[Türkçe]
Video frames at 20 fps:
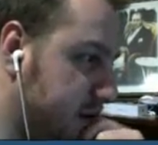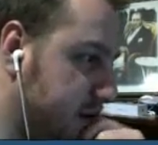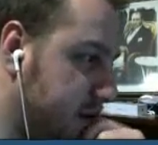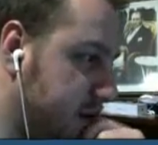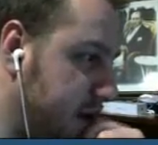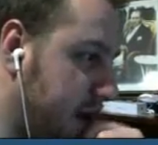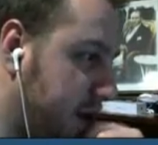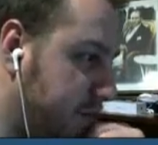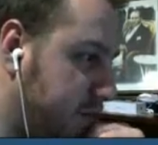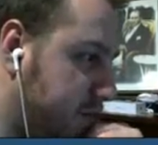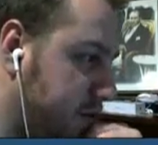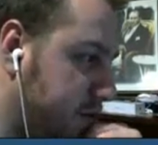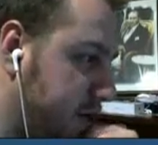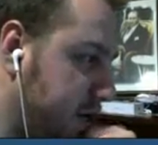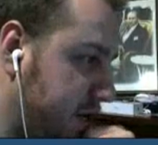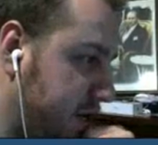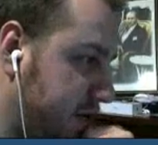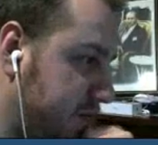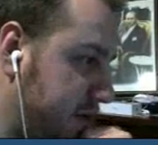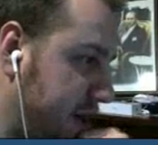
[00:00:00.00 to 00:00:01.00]
Ya bu
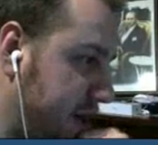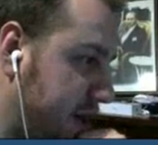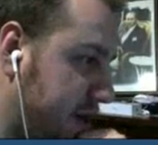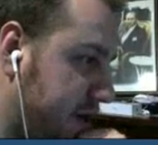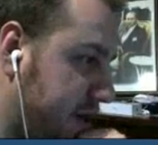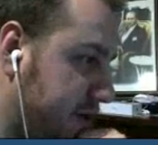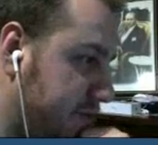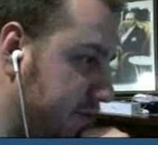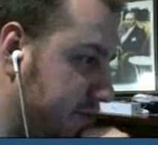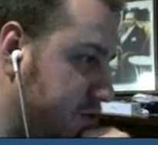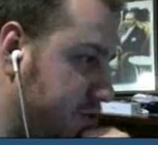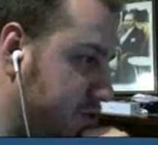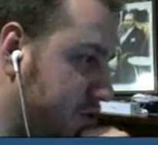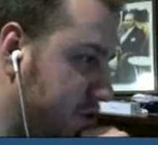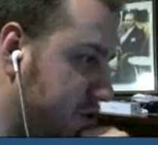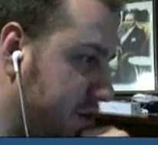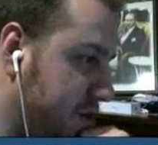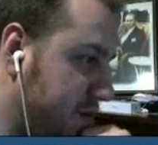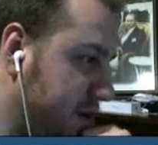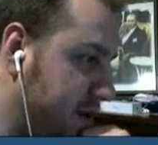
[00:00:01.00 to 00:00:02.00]
kız mı erkek mi
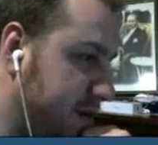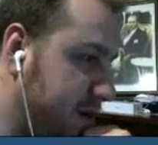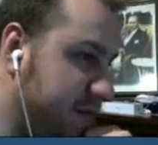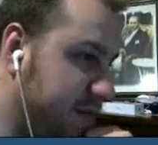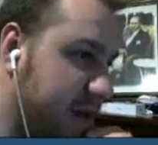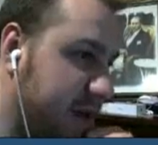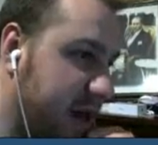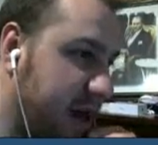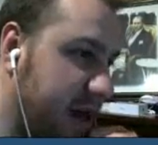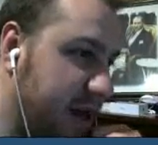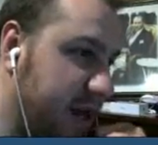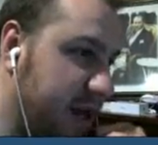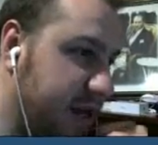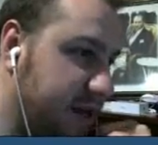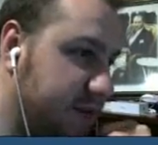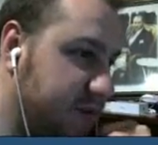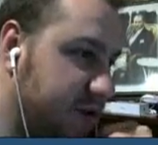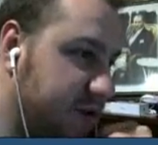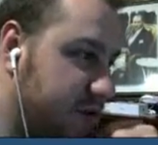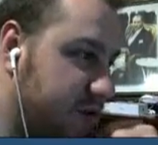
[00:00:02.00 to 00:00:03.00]
çözemedim ya.
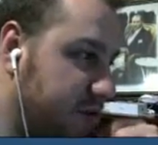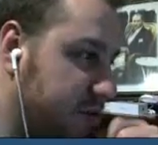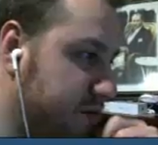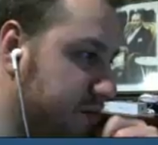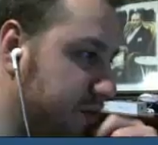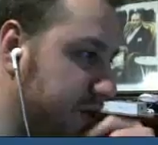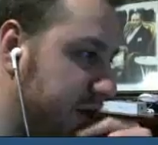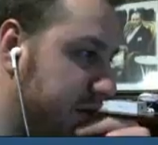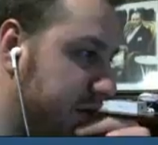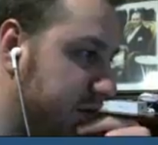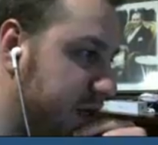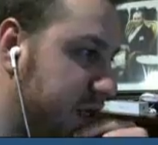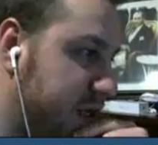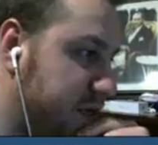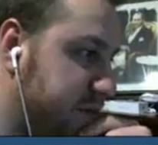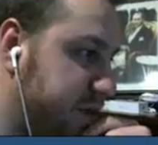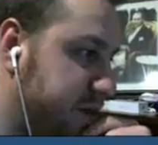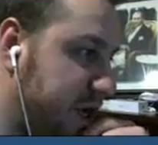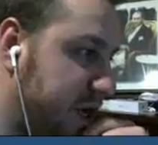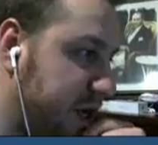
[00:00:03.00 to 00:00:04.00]
Neyse buna koymayacağım
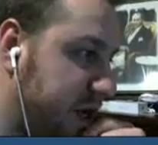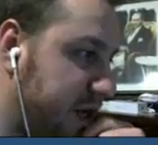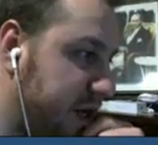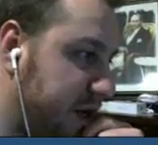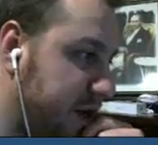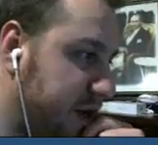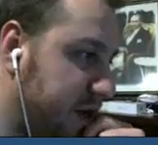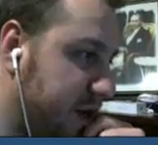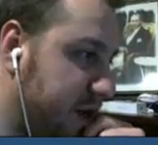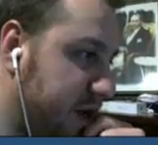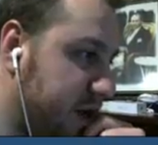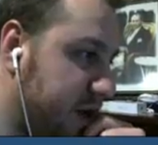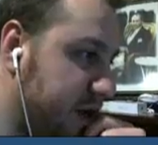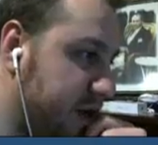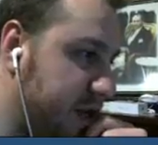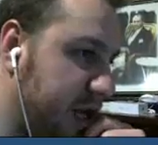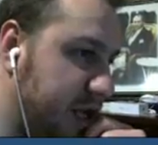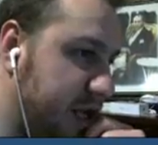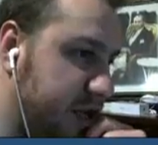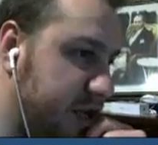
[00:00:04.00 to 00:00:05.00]
hiçbir şey.
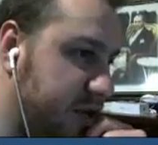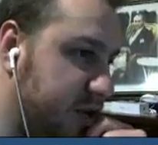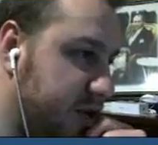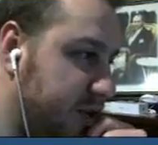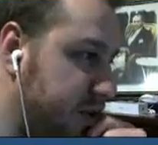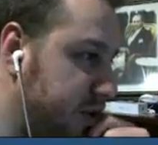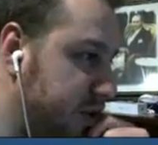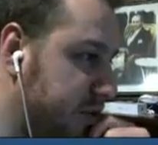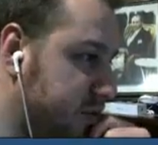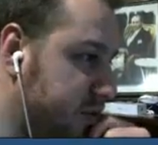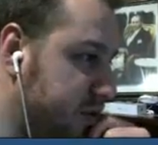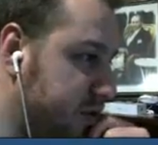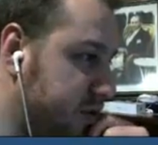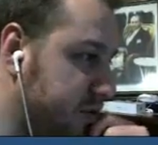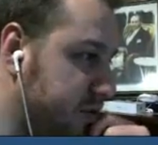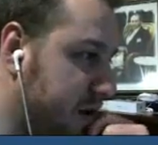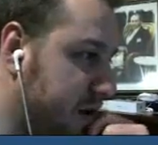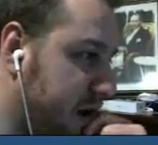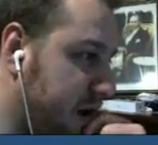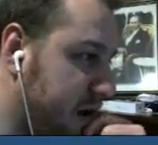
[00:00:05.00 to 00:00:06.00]
Sessiz oyuncumuz
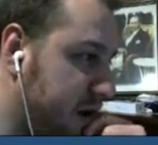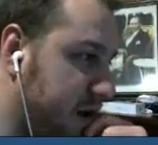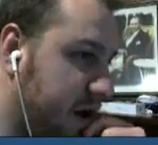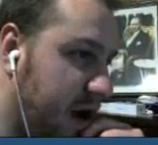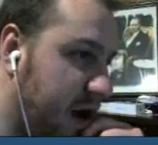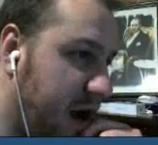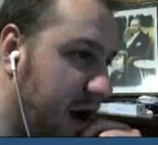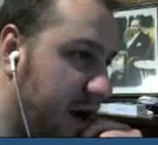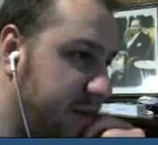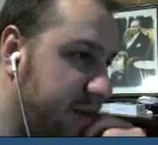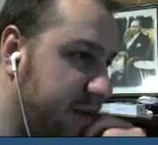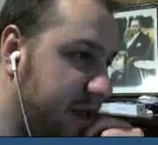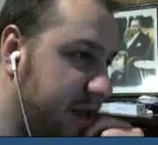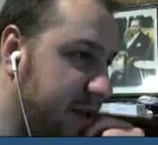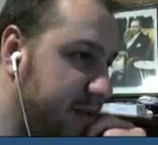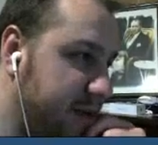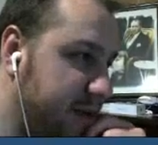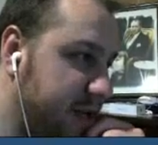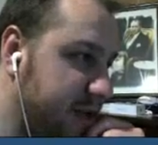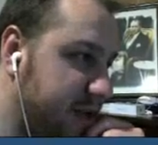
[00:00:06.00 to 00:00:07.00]
var.
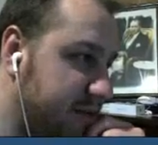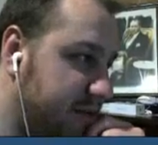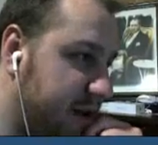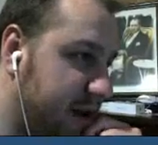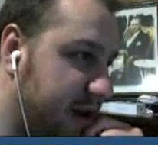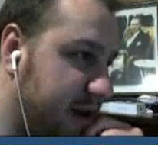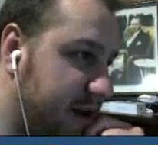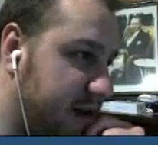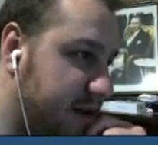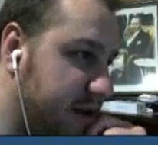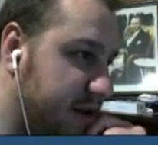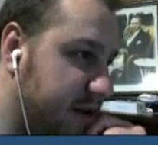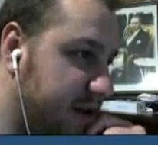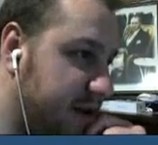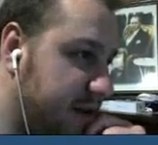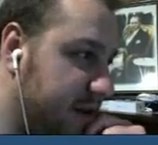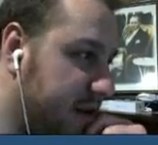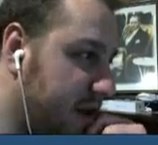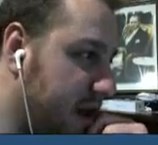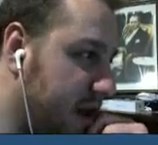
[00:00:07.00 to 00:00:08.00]
Ahmet'imiz var.
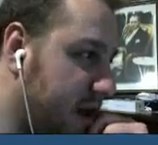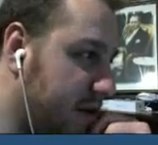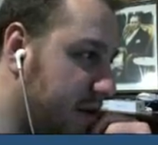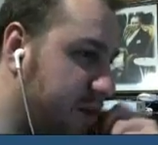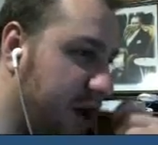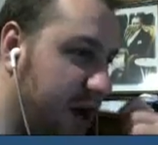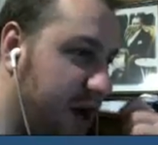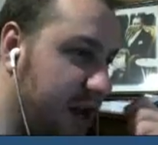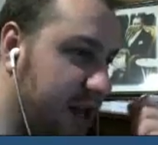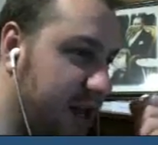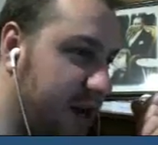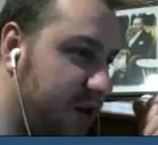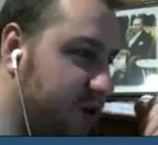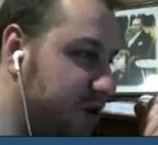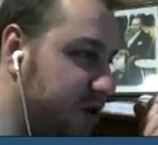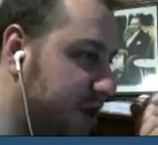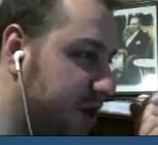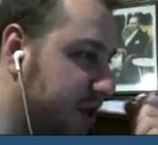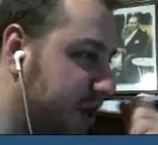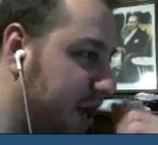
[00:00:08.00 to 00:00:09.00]
Bu arada
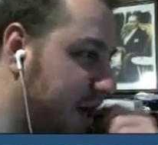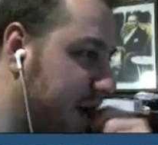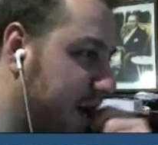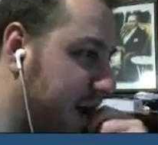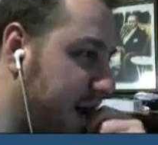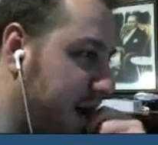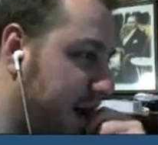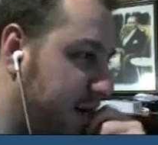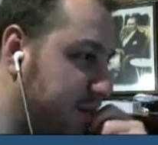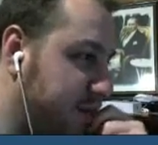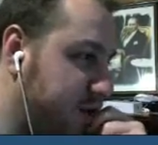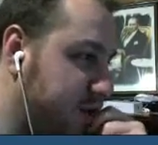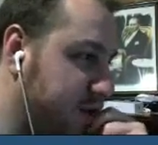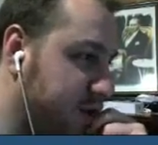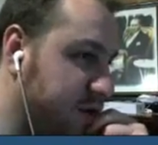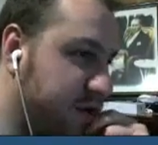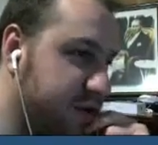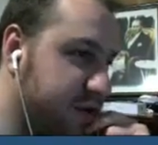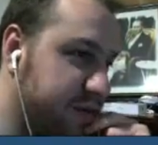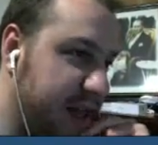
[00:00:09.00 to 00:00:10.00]
onları da anmış
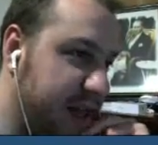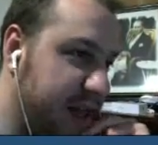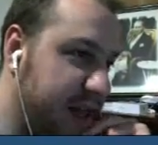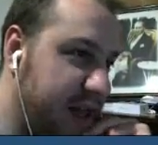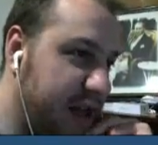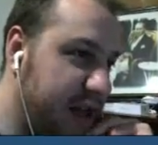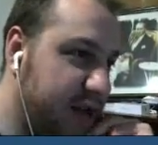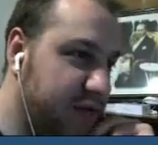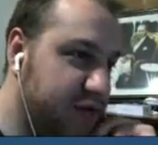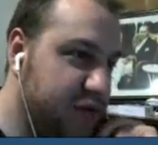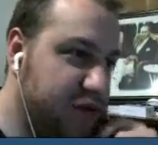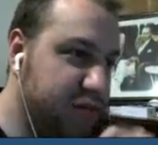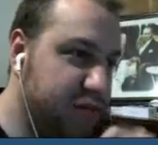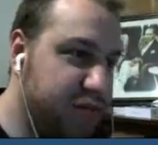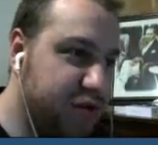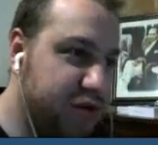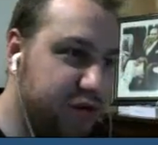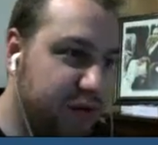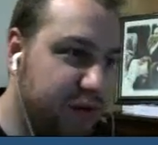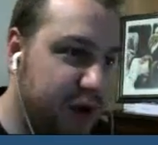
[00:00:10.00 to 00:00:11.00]
oluyoruz. Mete
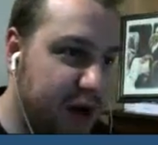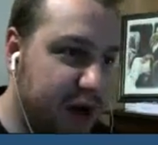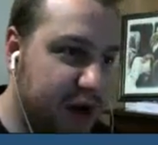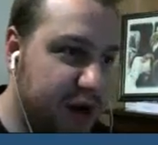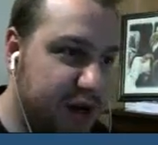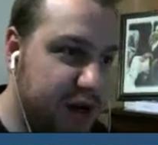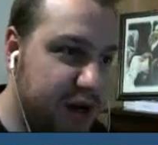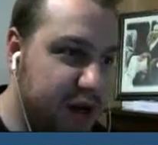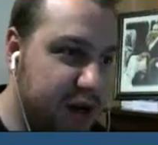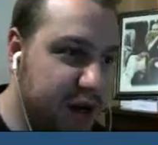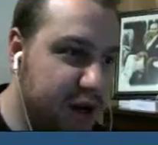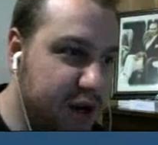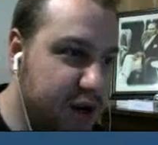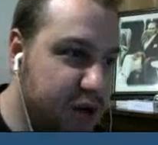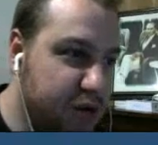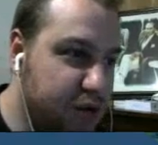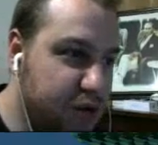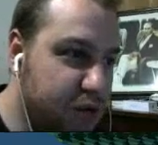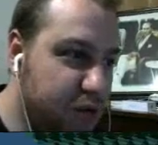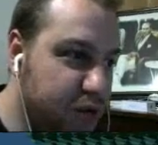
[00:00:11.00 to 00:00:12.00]
Yavuz'umuz var.
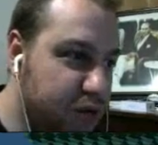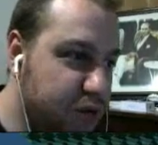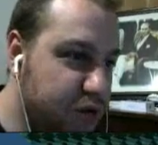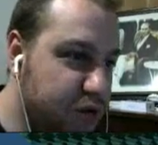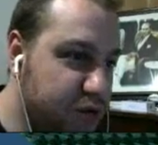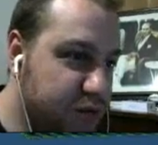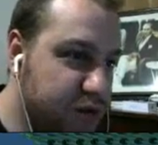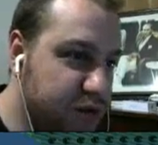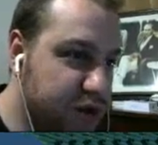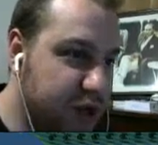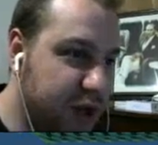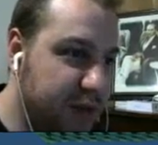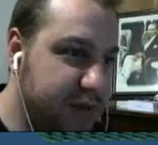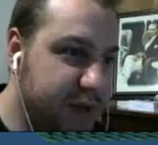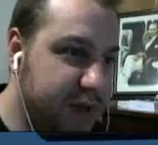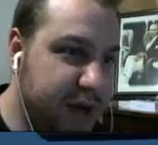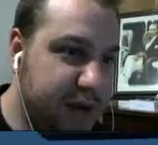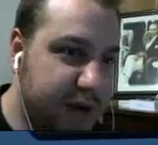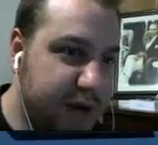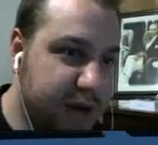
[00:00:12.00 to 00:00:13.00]
Koruyucumuz
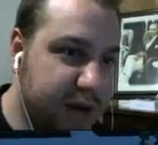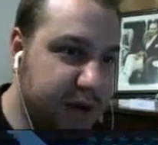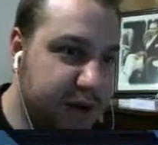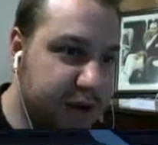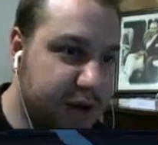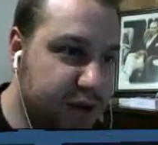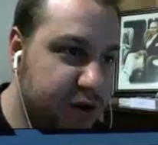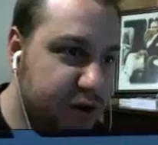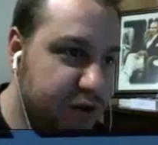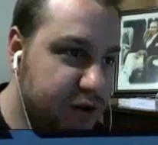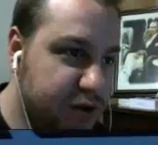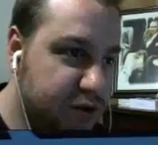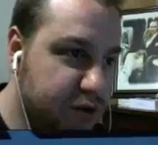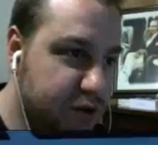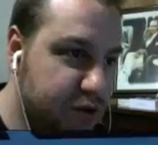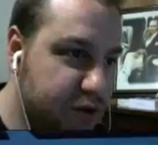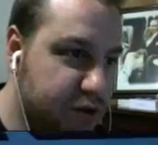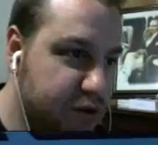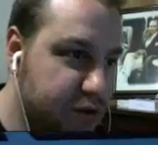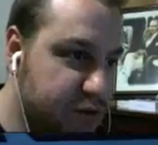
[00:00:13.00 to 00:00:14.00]
kimdi?
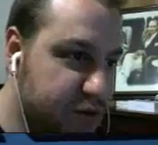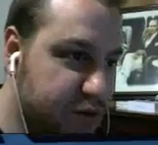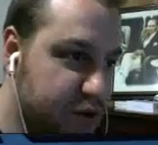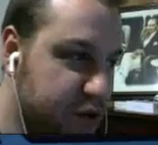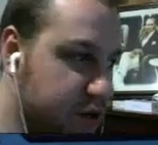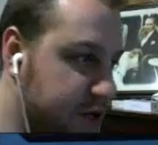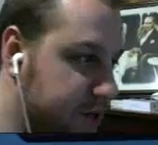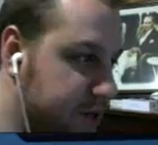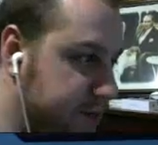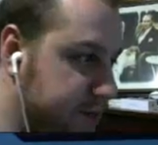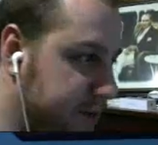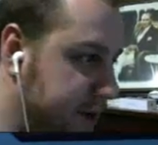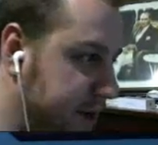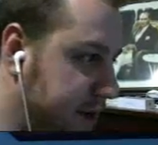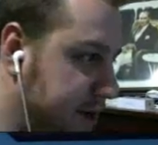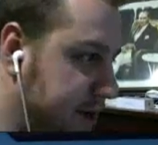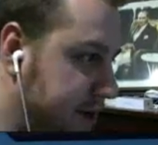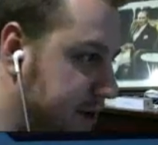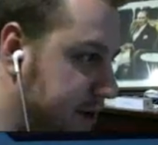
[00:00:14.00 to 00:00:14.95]
Koruyucumuzun ismi.